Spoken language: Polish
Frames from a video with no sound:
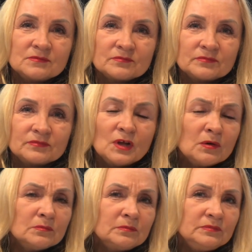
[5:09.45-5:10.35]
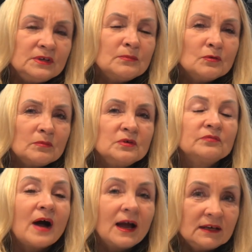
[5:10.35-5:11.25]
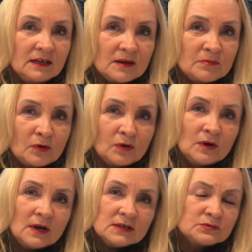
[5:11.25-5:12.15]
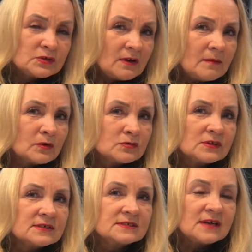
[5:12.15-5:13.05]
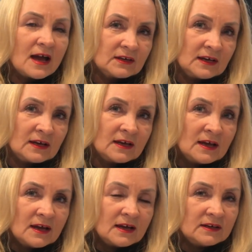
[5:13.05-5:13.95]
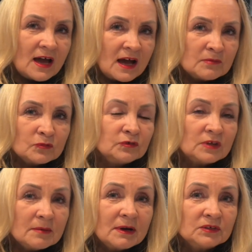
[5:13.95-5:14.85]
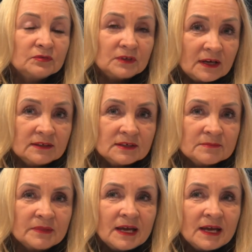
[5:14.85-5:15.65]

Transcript: no, nie było mi fajnie, bo słyszałam różne zdanie na mój temat wtedy.